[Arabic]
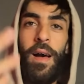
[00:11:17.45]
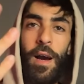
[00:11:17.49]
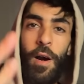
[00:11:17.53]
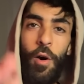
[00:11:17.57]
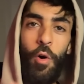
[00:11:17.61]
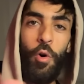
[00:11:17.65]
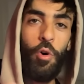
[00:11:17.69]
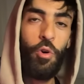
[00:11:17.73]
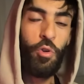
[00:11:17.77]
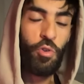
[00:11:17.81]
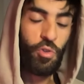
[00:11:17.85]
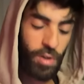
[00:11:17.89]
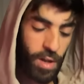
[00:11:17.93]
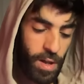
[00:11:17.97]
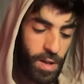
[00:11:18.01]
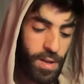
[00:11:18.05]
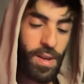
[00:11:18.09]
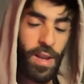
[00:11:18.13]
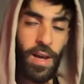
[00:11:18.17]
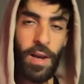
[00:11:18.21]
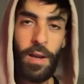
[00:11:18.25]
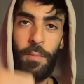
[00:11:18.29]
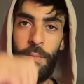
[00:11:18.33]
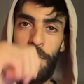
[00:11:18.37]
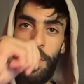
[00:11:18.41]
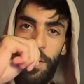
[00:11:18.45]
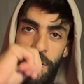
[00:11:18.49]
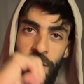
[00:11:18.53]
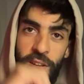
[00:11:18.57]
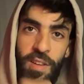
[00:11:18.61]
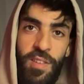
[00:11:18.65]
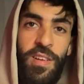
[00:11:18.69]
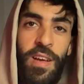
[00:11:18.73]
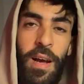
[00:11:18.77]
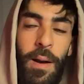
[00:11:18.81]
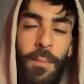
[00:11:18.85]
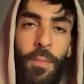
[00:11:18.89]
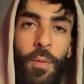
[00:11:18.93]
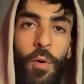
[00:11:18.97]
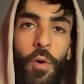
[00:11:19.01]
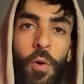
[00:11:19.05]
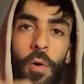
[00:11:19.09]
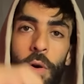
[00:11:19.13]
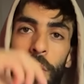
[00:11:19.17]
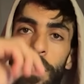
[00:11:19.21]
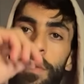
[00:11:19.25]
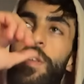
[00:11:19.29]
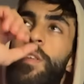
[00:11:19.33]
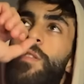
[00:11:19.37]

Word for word: روج انك ملي تشربو